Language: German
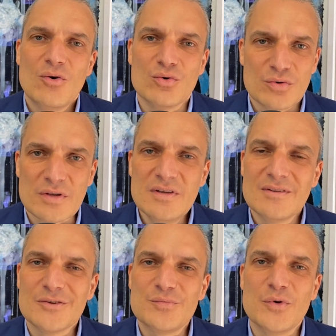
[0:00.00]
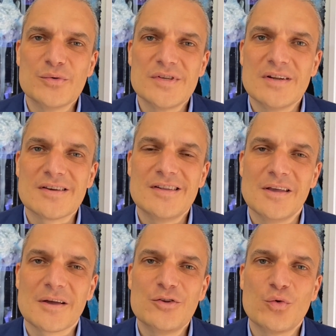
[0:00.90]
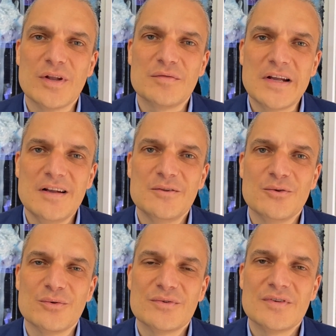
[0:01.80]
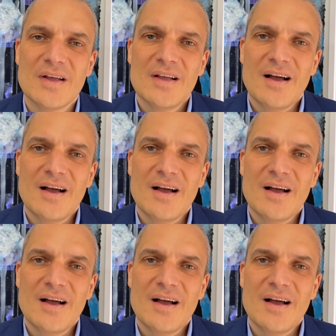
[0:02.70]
honorieren, dass wir uns in eine richtige Richtung entwickeln und